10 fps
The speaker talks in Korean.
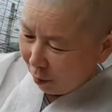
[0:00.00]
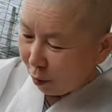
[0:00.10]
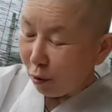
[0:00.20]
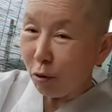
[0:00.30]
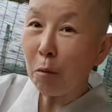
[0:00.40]

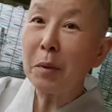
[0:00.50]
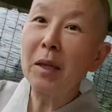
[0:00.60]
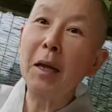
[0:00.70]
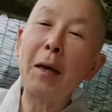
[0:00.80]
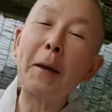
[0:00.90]
원두
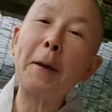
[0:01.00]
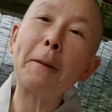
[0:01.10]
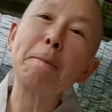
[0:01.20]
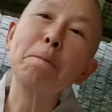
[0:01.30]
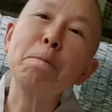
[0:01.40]

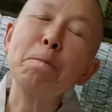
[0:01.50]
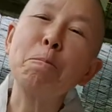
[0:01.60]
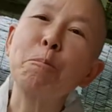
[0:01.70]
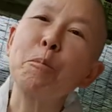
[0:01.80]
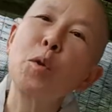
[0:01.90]
커피인데
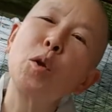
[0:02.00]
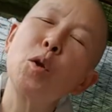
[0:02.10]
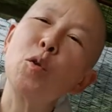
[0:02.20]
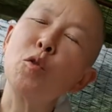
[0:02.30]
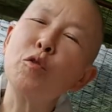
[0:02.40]

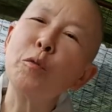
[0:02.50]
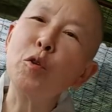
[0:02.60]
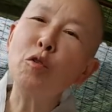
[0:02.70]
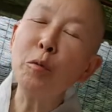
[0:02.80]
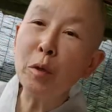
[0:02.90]
요즘
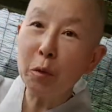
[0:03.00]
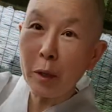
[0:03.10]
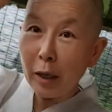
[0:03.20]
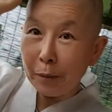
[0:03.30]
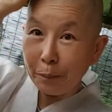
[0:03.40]
요즘은
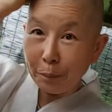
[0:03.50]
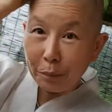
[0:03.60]
왜